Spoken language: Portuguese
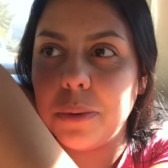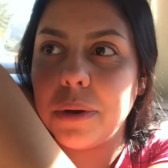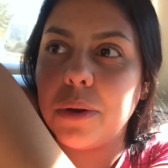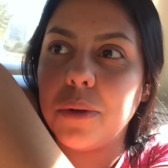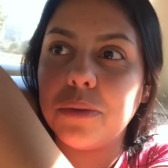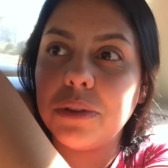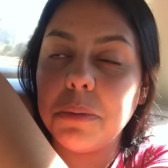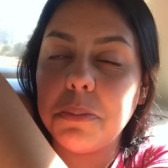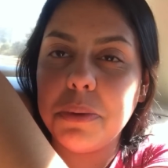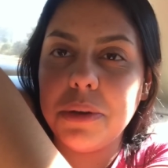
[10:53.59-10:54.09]
pra
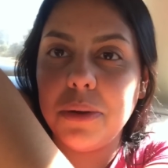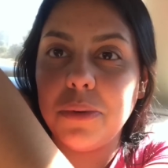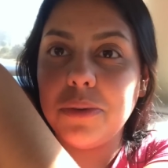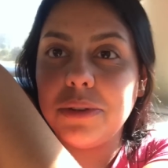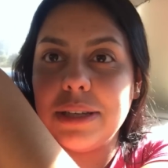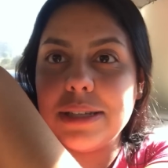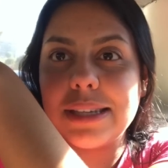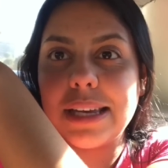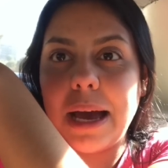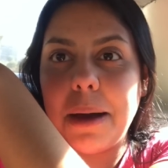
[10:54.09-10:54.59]
não ter perigo
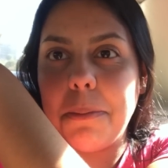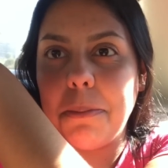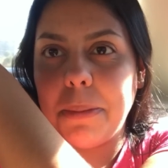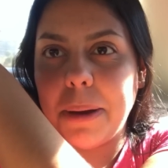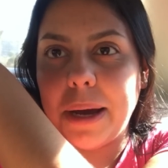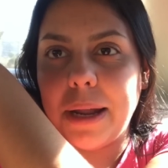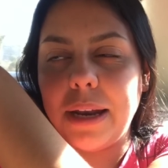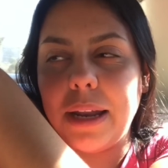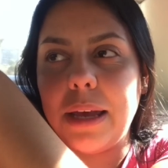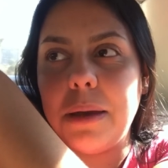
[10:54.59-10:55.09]
de
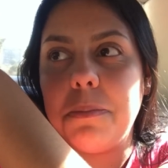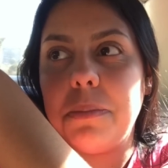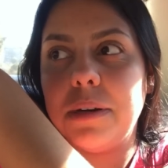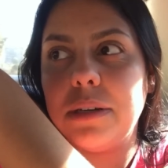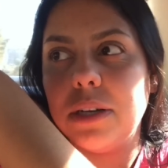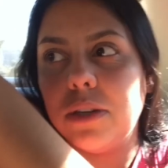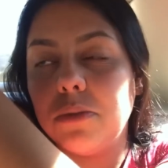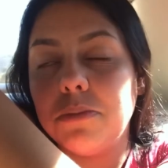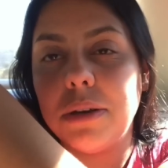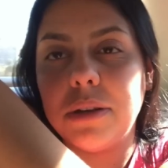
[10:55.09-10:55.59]
escapar, né? E
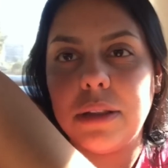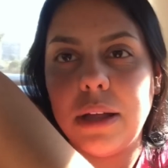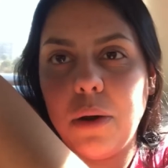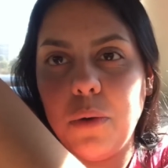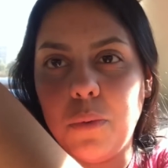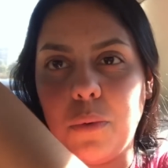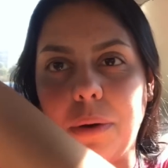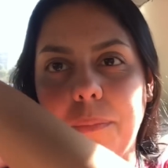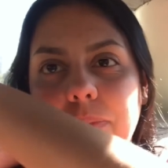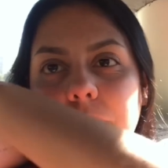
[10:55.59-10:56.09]
perder no meio da
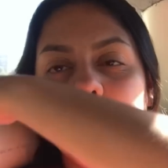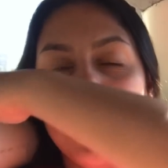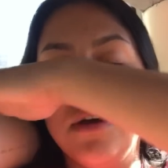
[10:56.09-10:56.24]
rua.